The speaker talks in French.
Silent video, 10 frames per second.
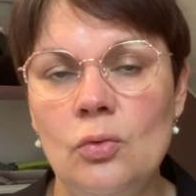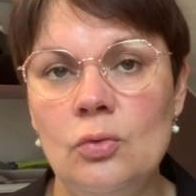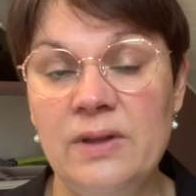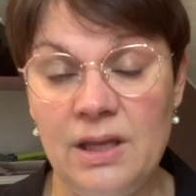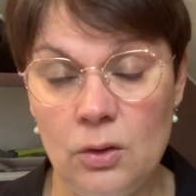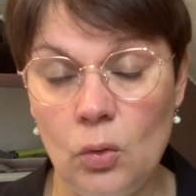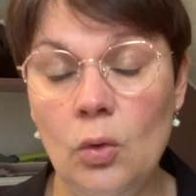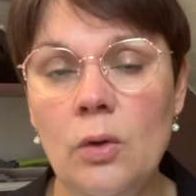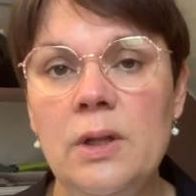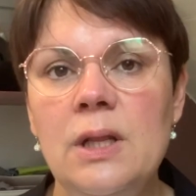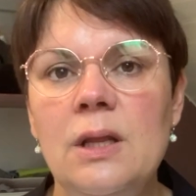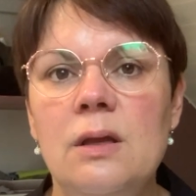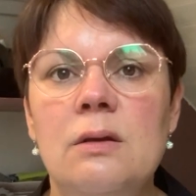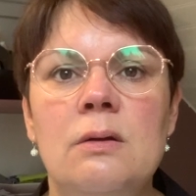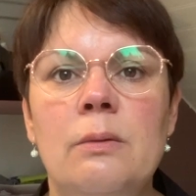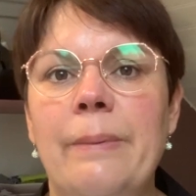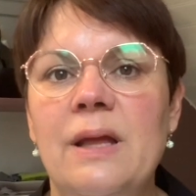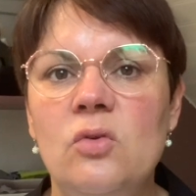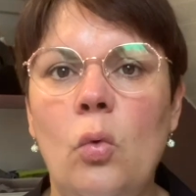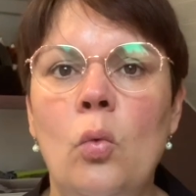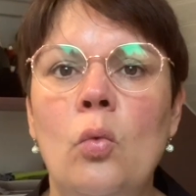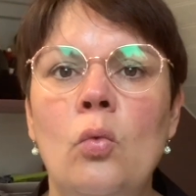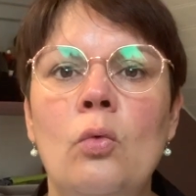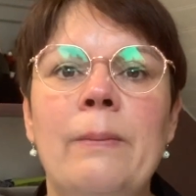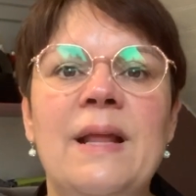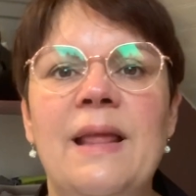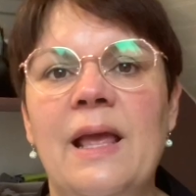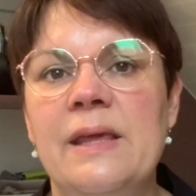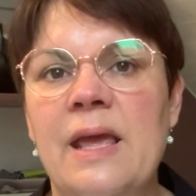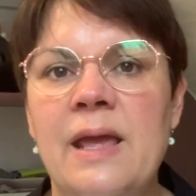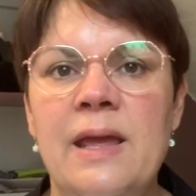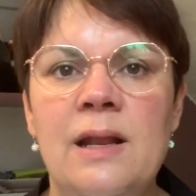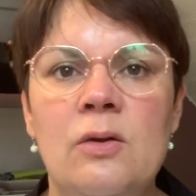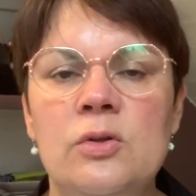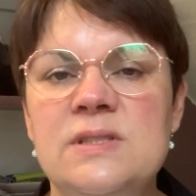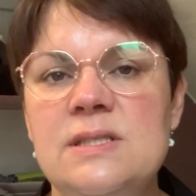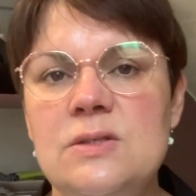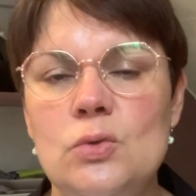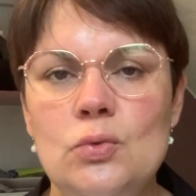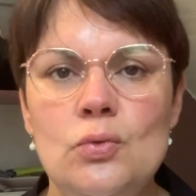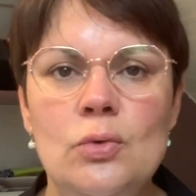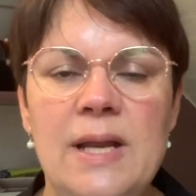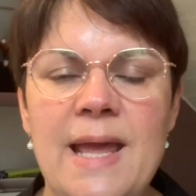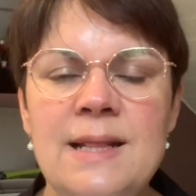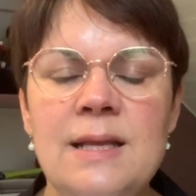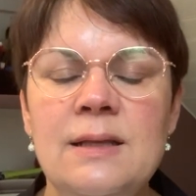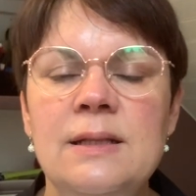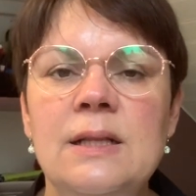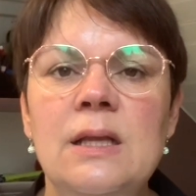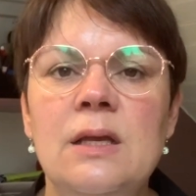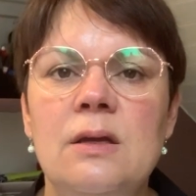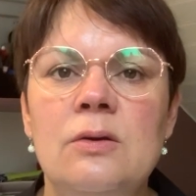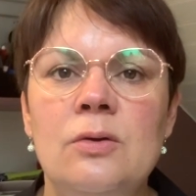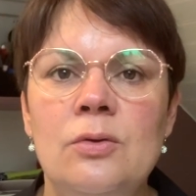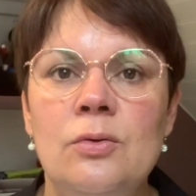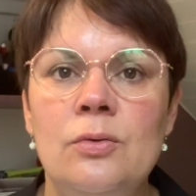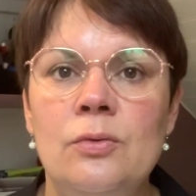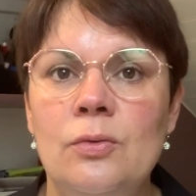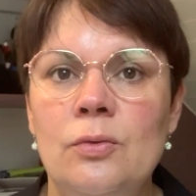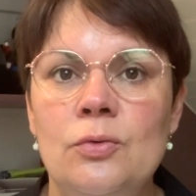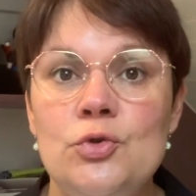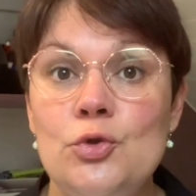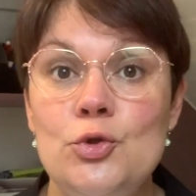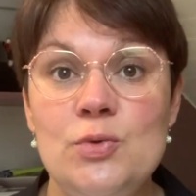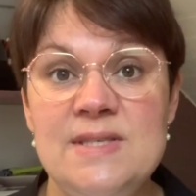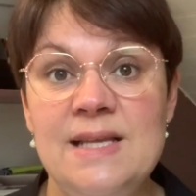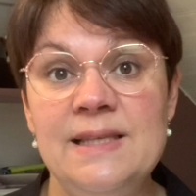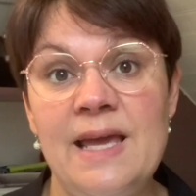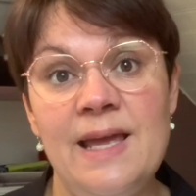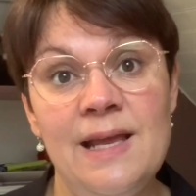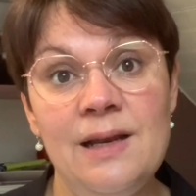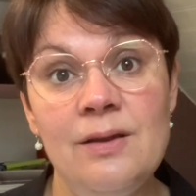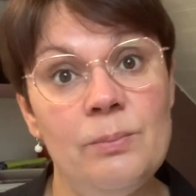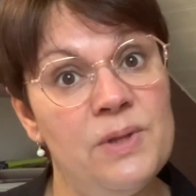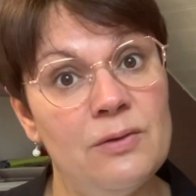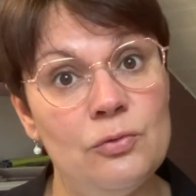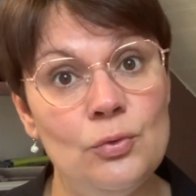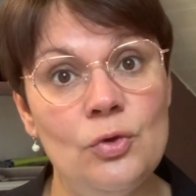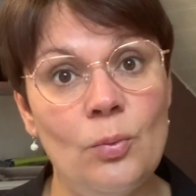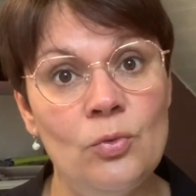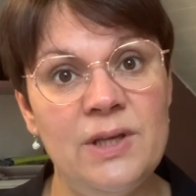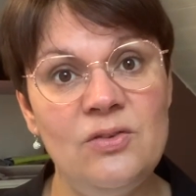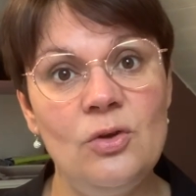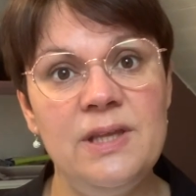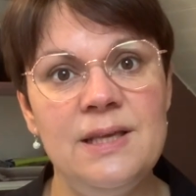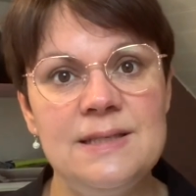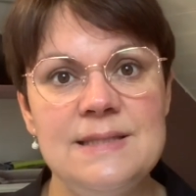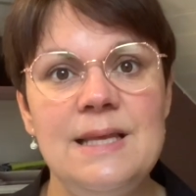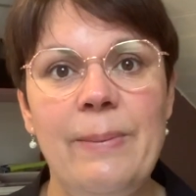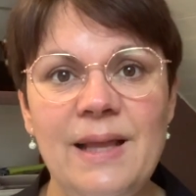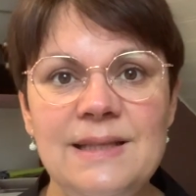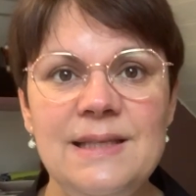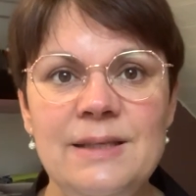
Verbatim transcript: tricot, euh, patron, matériel, tissu, laine. Euh, je suis Anne Gaëlle, bienvenue dans mon atelier, c'est parti